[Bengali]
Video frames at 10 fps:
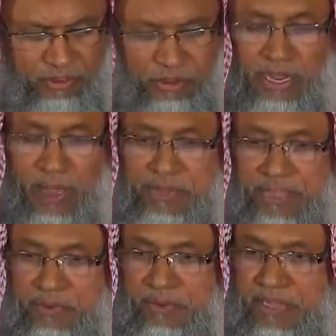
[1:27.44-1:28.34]
যখন
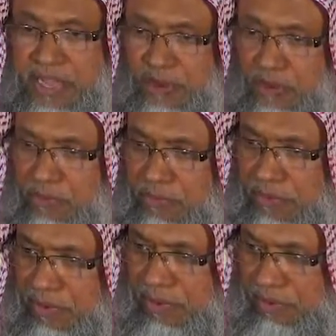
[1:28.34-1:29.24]
আমাদের প্রতি এরকম
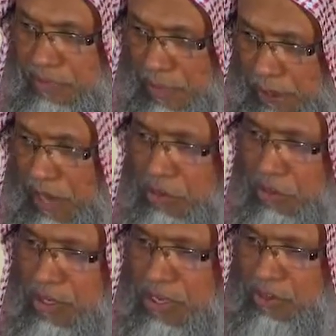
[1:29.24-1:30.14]
ব্যবহার
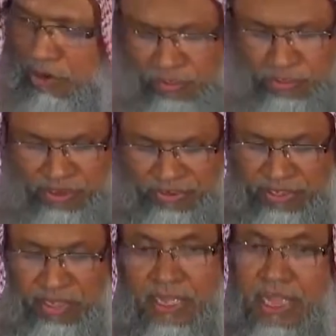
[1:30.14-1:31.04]
করতে গিয়ে জুলুম
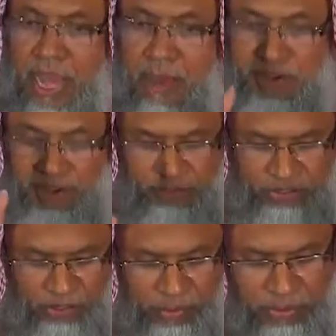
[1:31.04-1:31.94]
করেছে আমরা শুধু
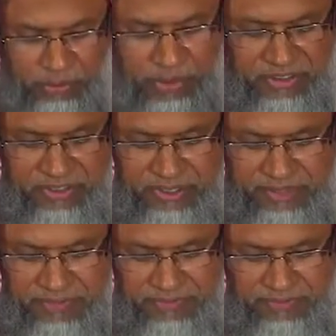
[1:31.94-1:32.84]
সবর করেছি
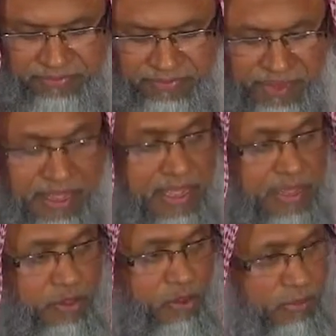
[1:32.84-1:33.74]

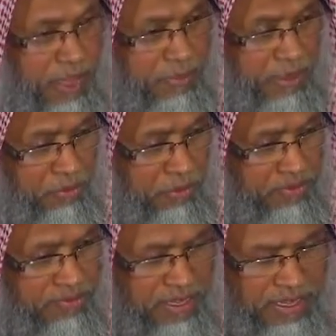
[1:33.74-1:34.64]
দুর্ব্যবহার
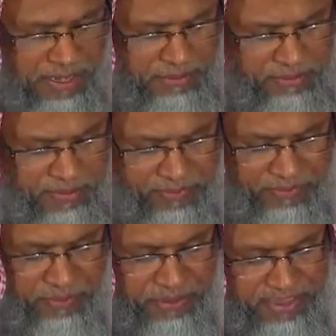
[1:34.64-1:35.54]
করেছে মাফ
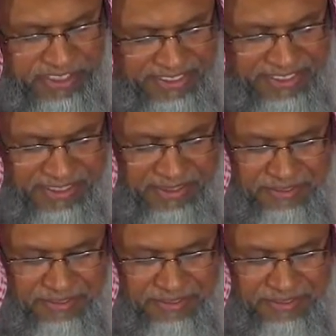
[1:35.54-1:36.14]
করে দিয়েছি